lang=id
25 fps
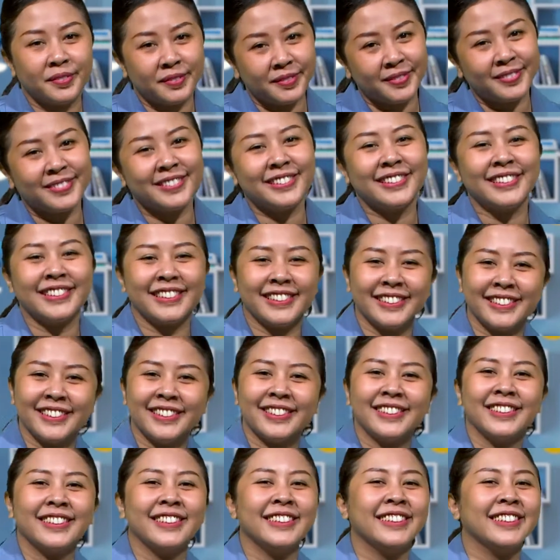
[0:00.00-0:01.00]
kita
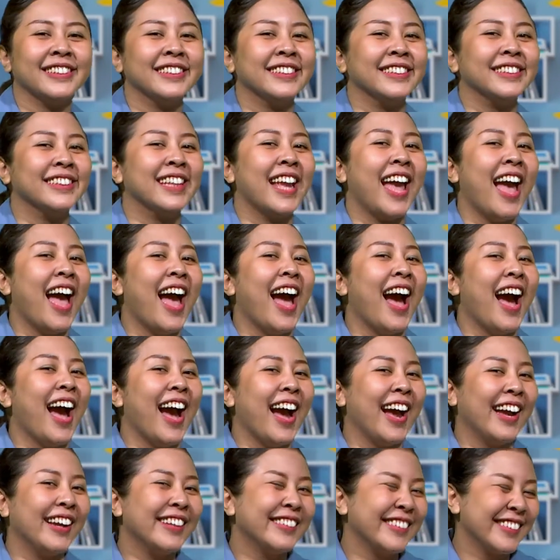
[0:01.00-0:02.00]
dan Kak
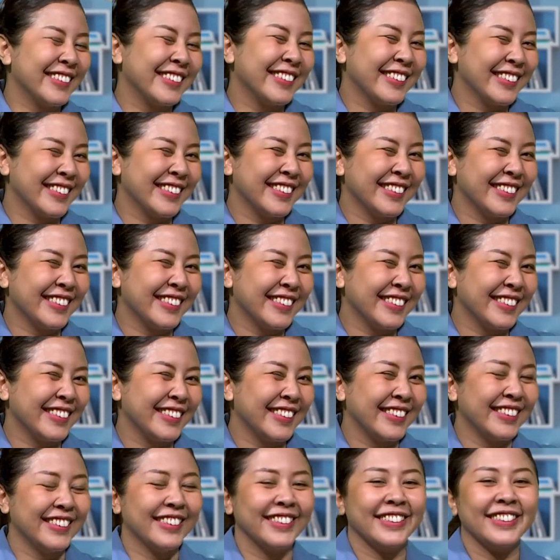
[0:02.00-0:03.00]
Riri
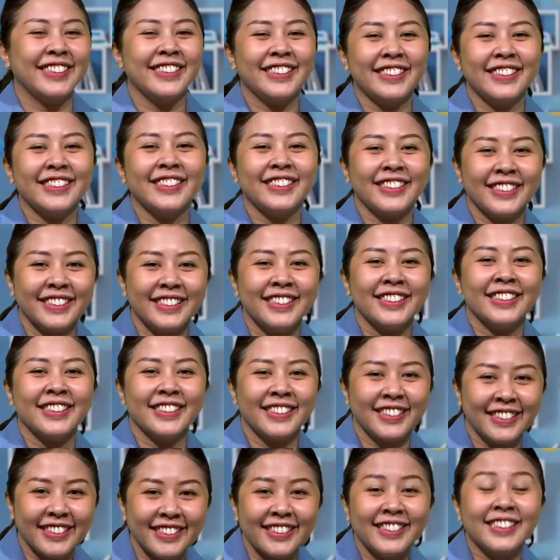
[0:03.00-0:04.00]
di kuis
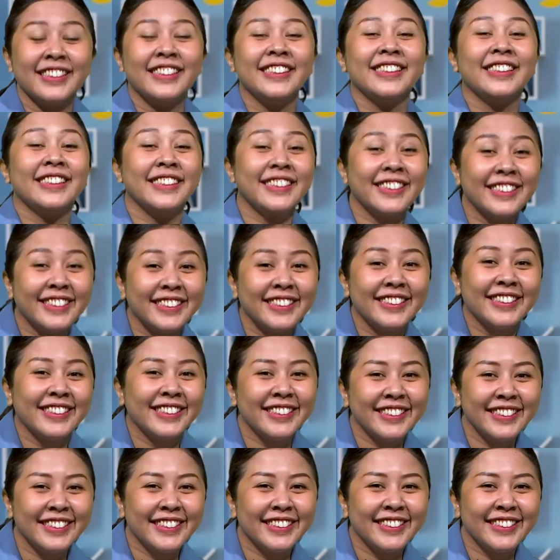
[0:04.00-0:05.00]
sahabat
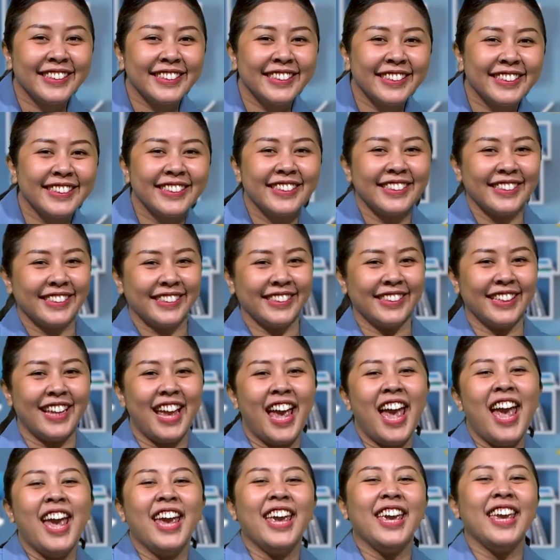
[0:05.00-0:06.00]
Kini.
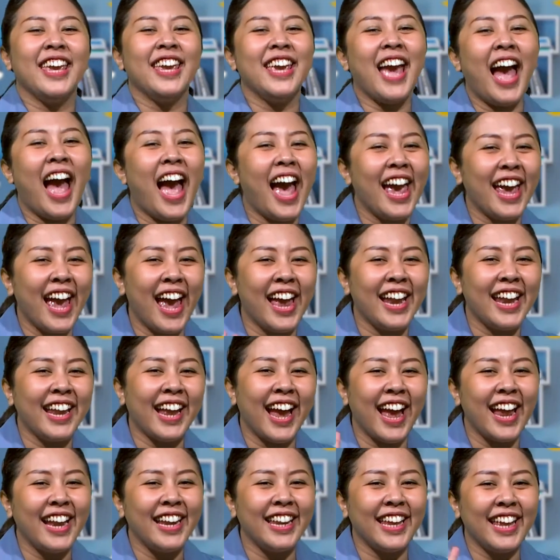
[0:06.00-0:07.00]
hi hai hai
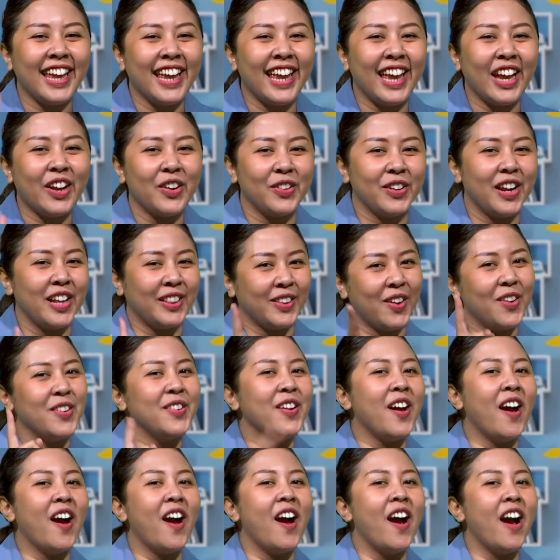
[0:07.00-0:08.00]
adik-adik, udah tau
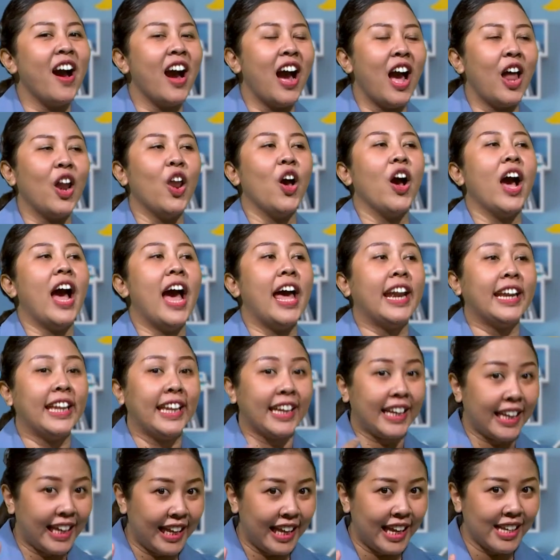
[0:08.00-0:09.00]
dong kalau Kak
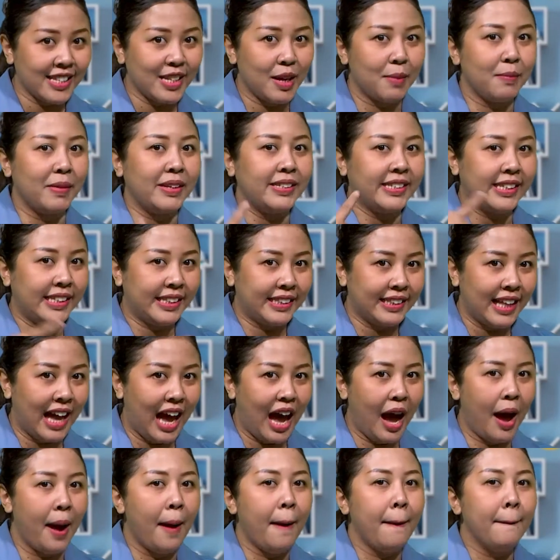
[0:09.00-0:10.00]
Riri sama
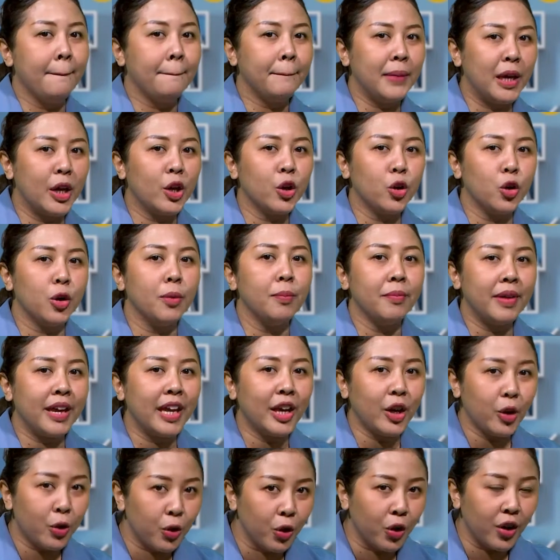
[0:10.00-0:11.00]
kita
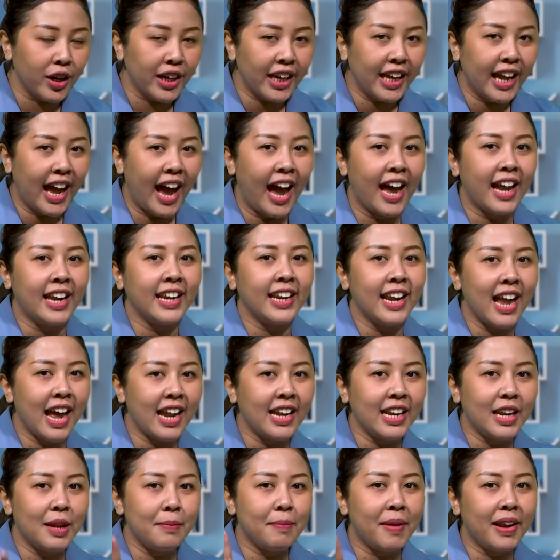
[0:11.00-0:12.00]
minggu-minggu nih ada
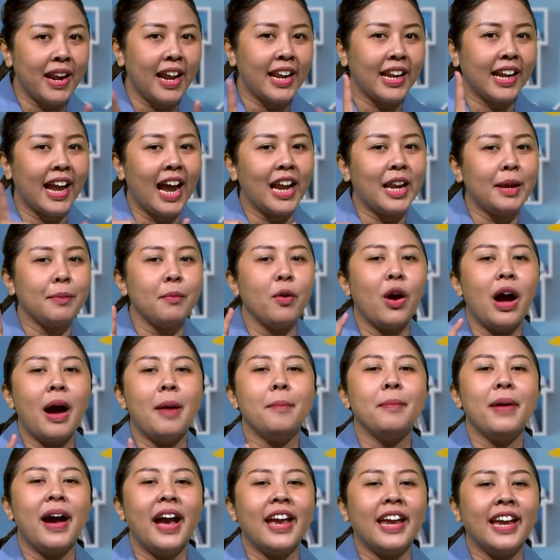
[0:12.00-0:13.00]
di depan adik-adik mau
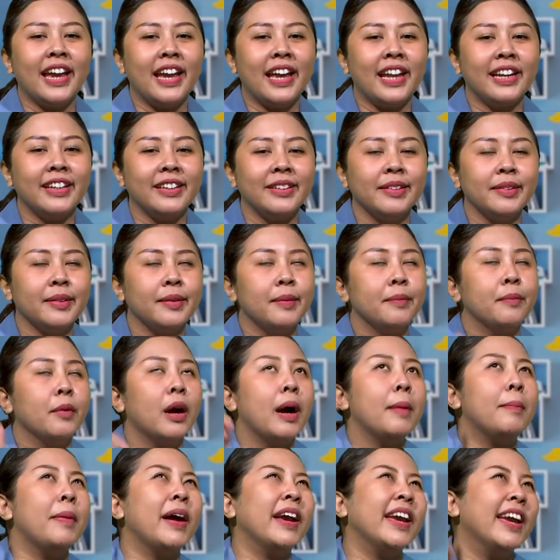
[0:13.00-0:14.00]
ngapain?
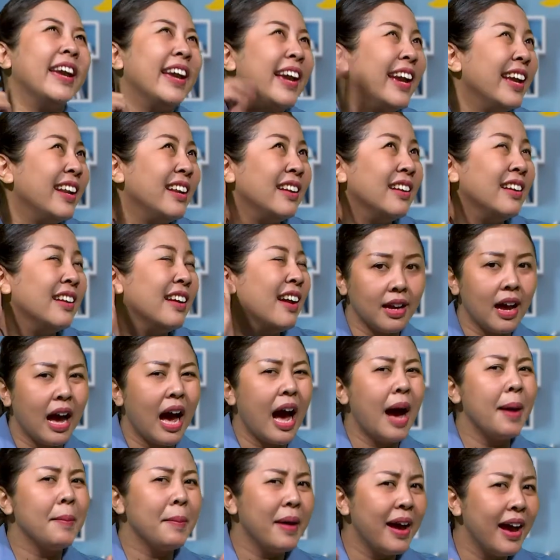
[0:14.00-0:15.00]
Ngapain?
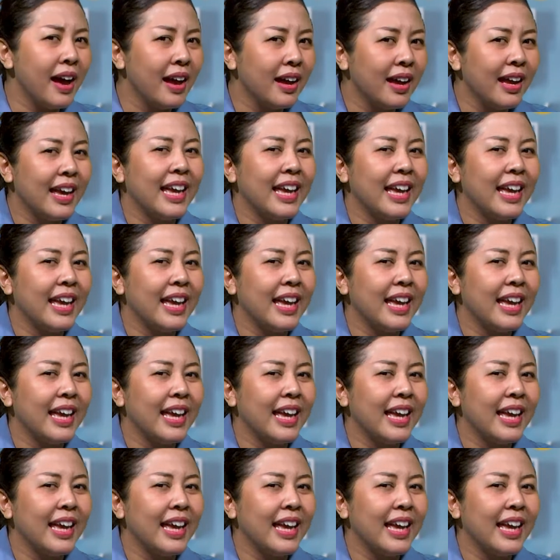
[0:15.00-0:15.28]
Apa?